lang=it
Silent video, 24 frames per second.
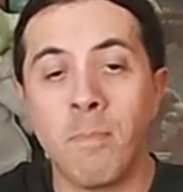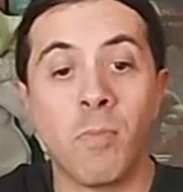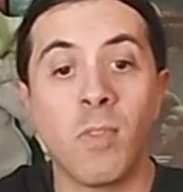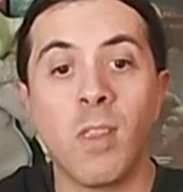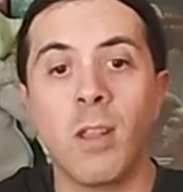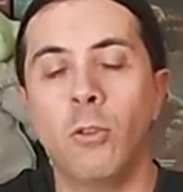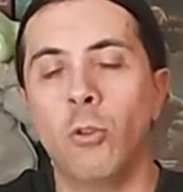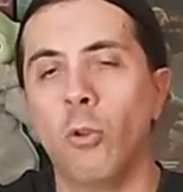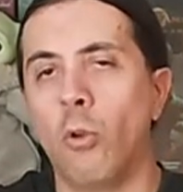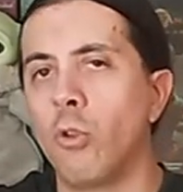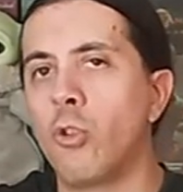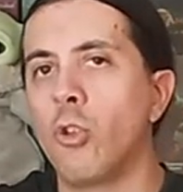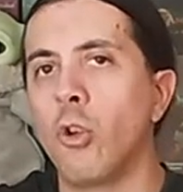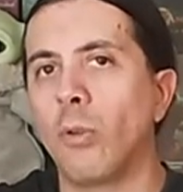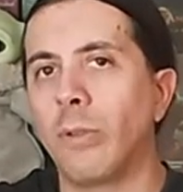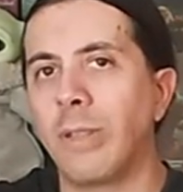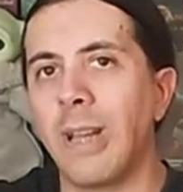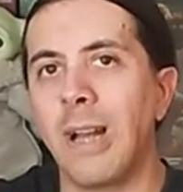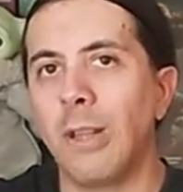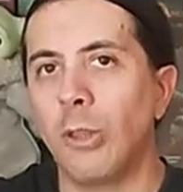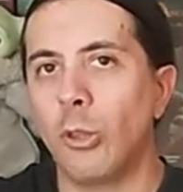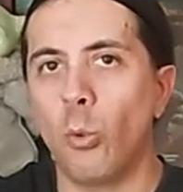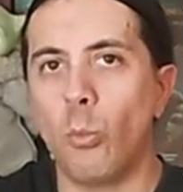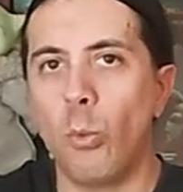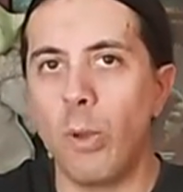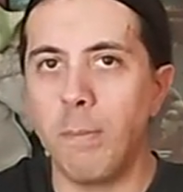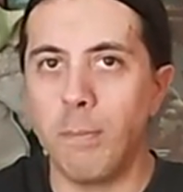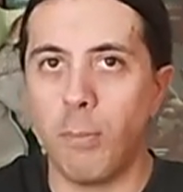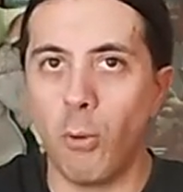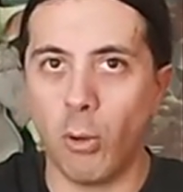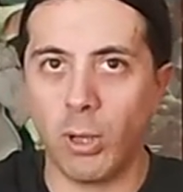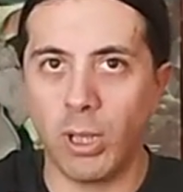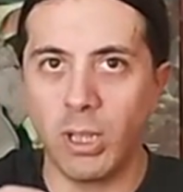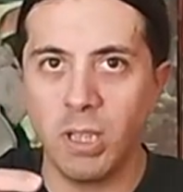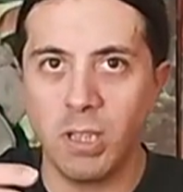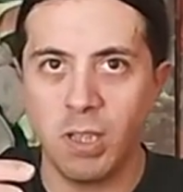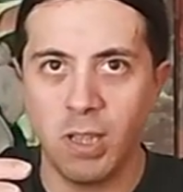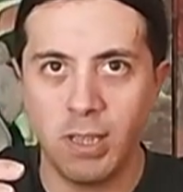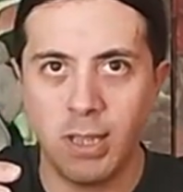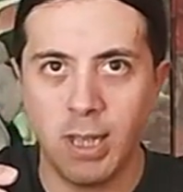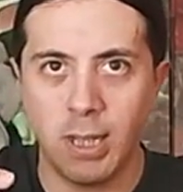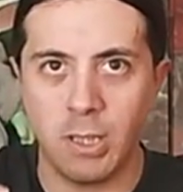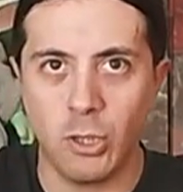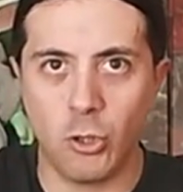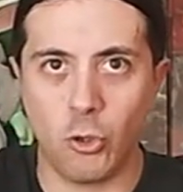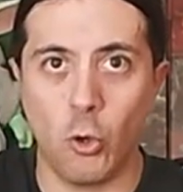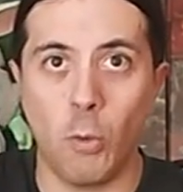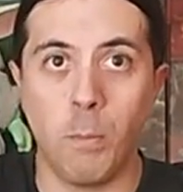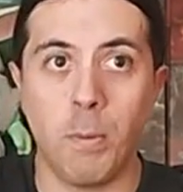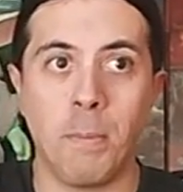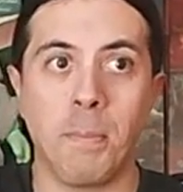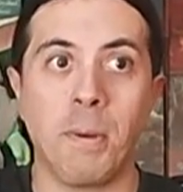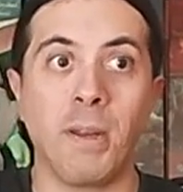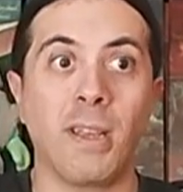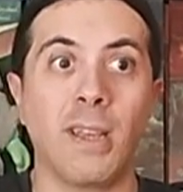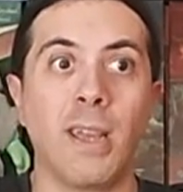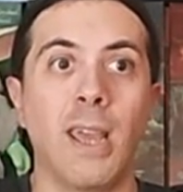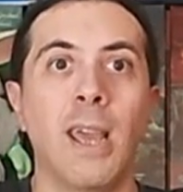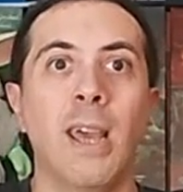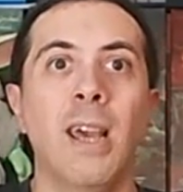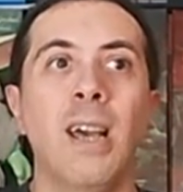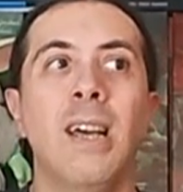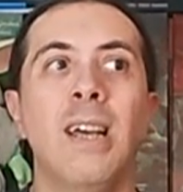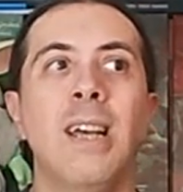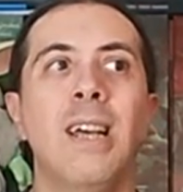non soltanto quei pochi disegnati sopra, perché